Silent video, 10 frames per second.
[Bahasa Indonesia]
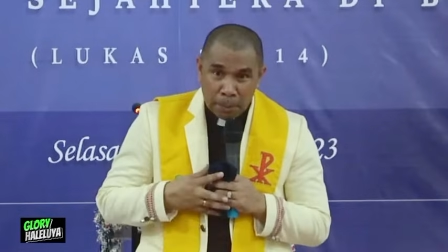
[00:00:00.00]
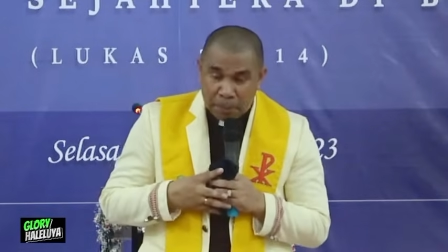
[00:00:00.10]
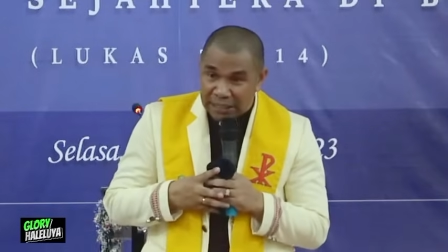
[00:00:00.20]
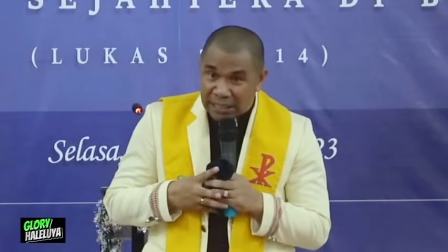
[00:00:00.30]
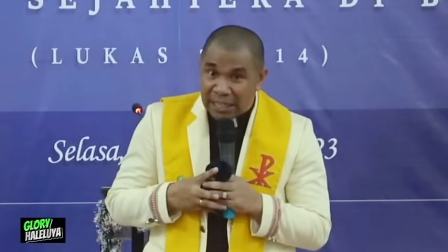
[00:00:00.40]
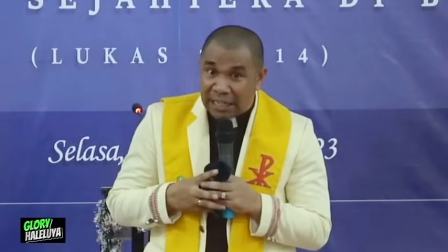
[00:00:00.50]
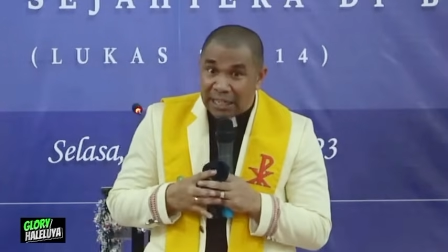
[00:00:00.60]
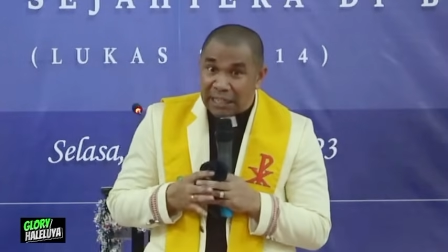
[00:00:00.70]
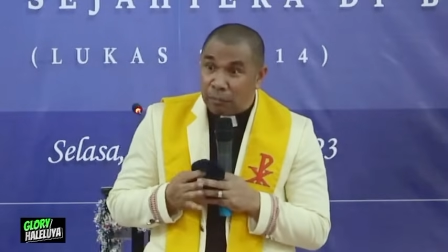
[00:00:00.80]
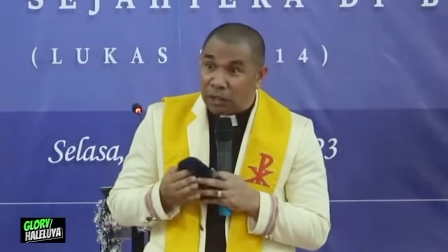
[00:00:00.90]

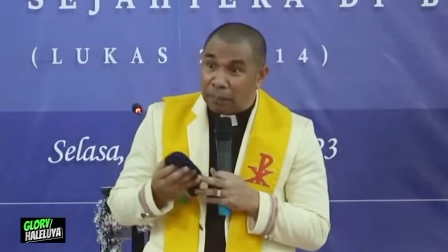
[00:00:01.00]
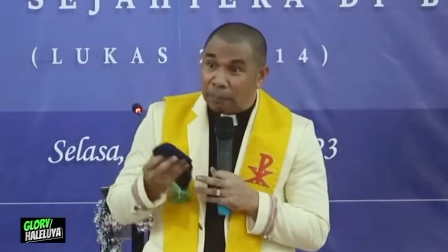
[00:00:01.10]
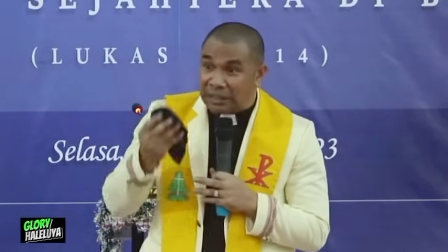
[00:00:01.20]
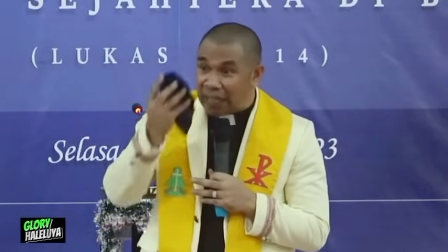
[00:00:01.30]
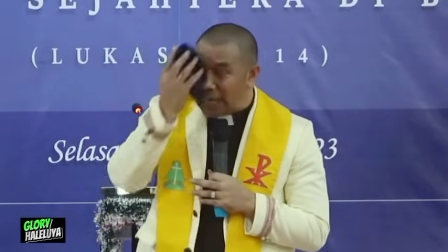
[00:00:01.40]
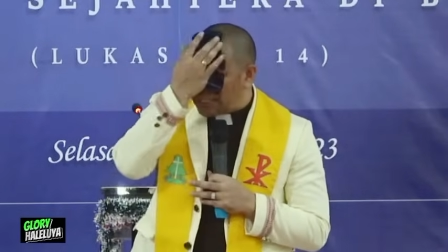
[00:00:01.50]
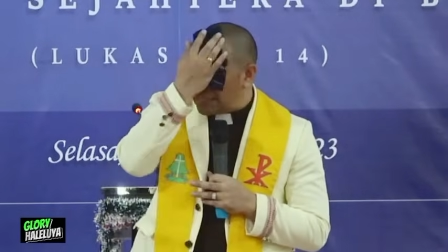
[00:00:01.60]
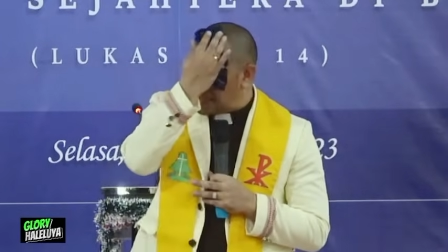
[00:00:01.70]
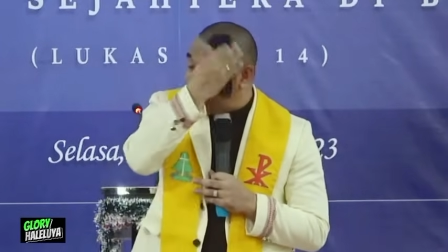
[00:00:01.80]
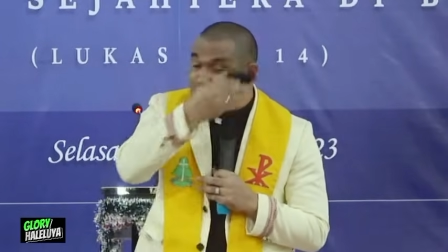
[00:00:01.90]
Perjalanannya bukan
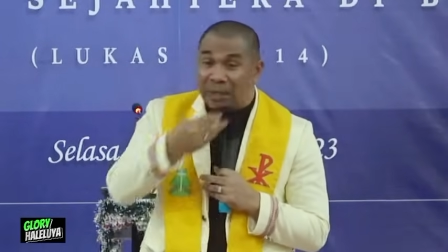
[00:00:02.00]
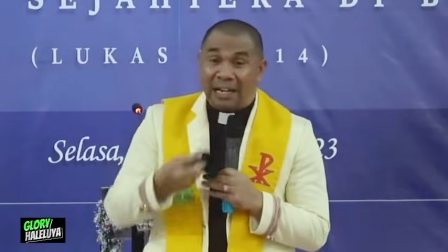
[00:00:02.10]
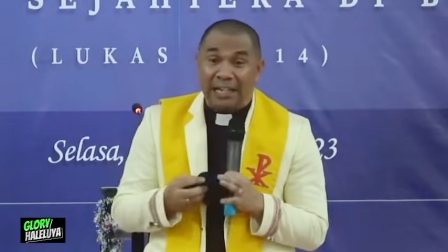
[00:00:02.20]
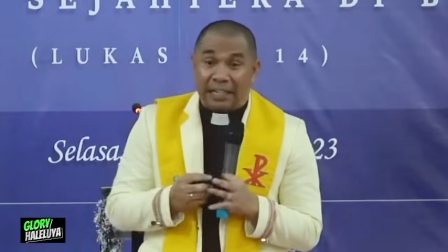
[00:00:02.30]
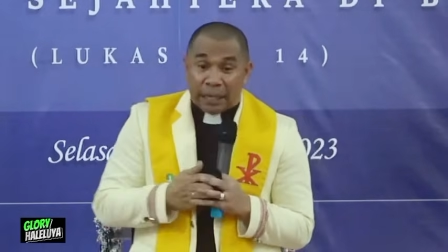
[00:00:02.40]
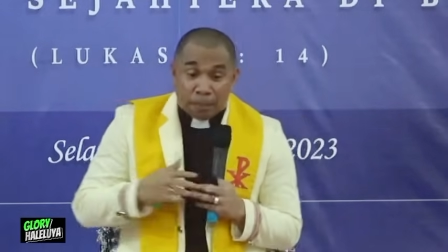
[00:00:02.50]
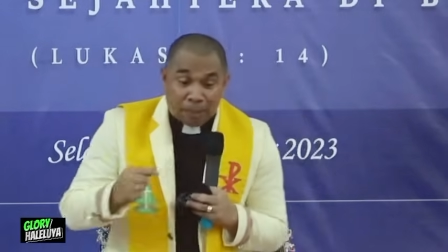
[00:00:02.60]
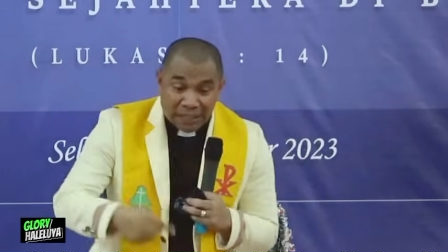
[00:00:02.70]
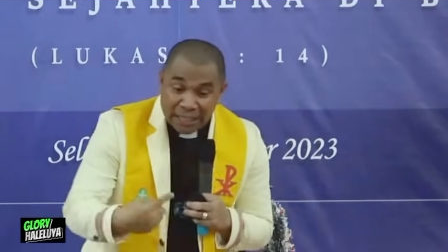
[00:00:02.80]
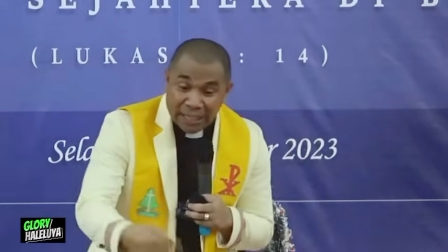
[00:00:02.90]
perjalanan yang pelan,
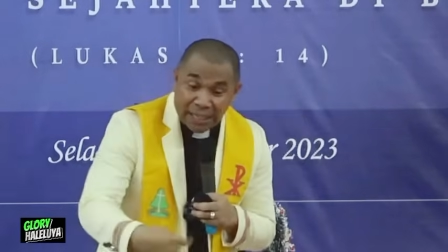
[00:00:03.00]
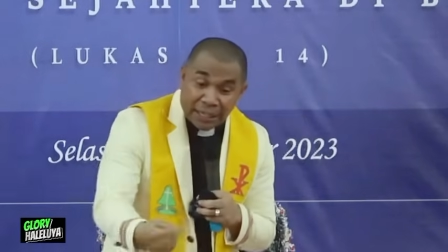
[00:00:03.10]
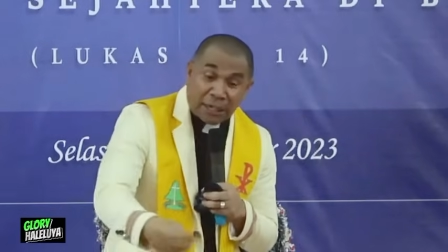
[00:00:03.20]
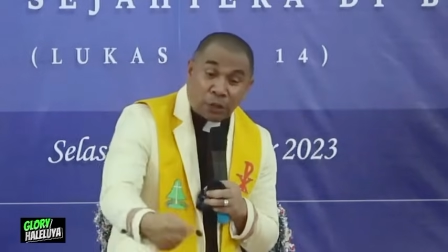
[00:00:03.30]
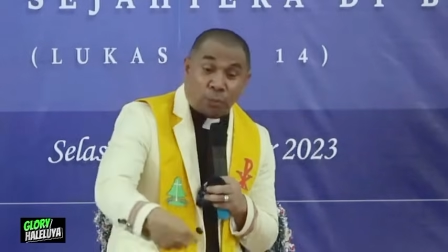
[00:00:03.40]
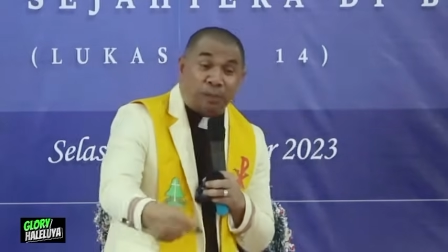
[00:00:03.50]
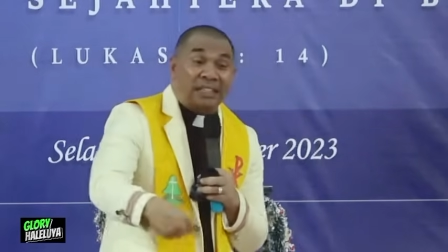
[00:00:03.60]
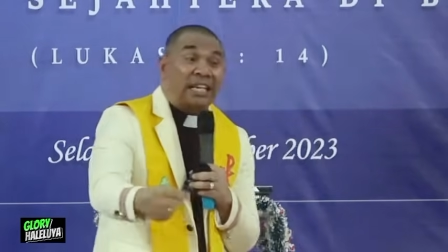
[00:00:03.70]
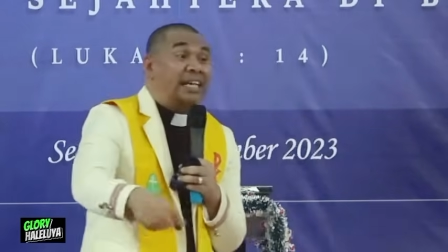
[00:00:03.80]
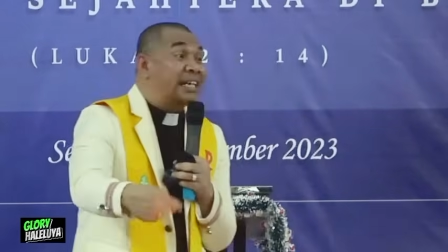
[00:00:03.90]
perjalanan harus
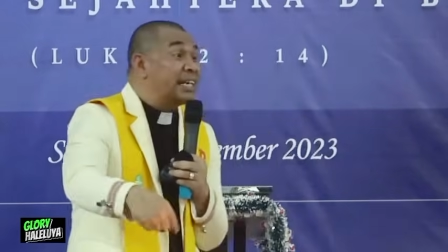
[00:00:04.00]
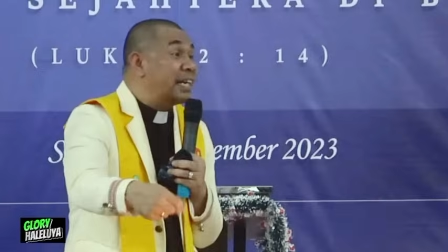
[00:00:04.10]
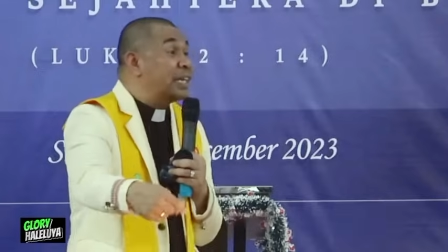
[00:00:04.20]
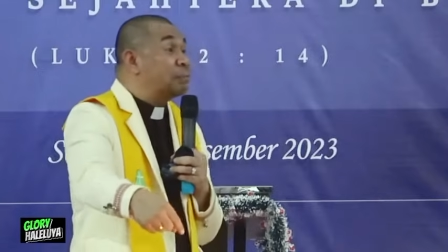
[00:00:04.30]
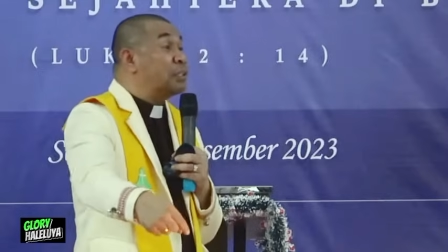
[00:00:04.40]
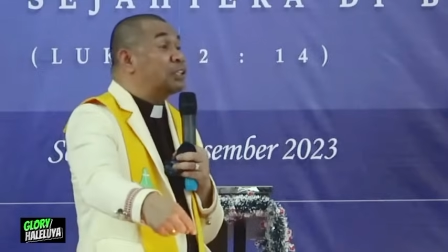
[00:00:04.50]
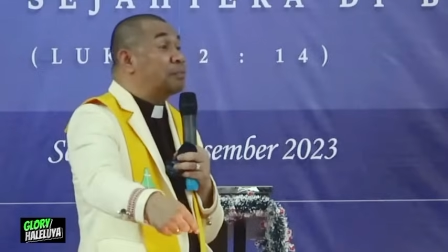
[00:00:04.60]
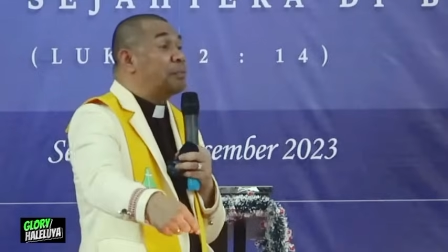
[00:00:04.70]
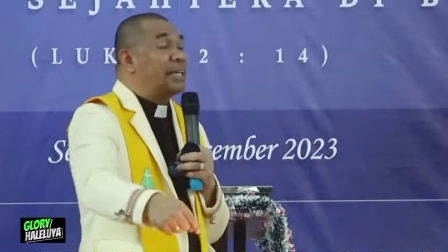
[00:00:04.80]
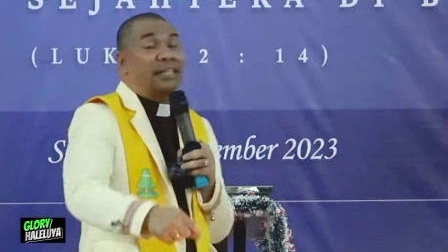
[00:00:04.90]
perjalanan yang lebih
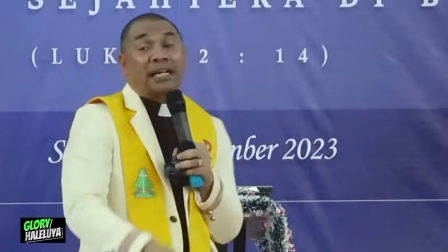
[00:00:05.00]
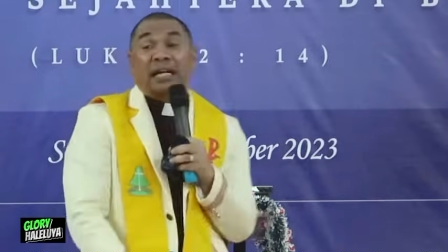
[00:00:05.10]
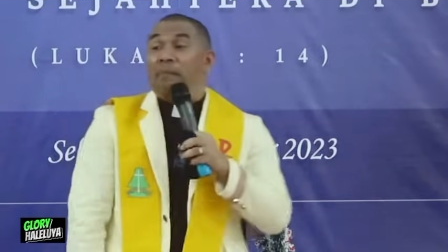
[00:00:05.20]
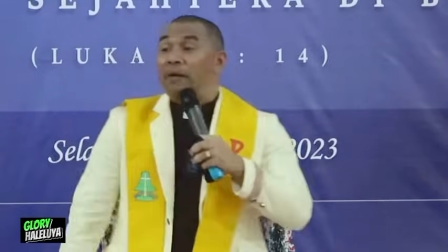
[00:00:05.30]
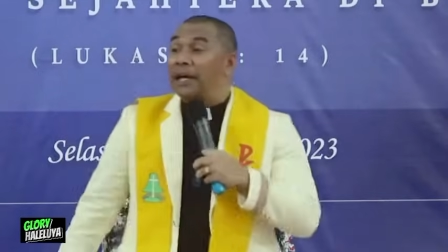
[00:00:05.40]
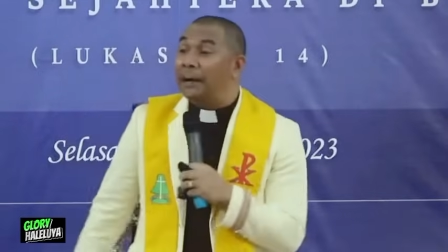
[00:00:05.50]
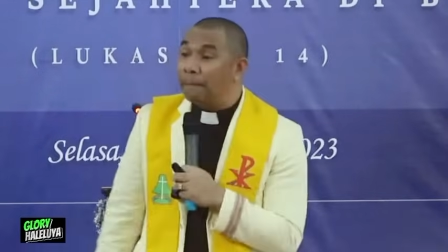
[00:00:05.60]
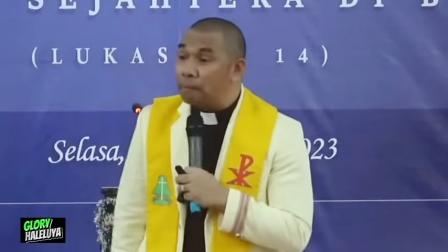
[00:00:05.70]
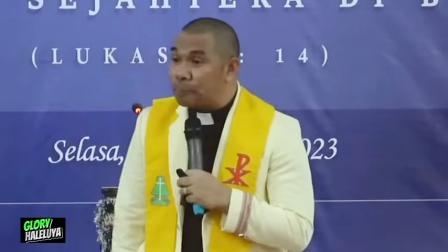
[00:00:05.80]
cepat. Kenapa?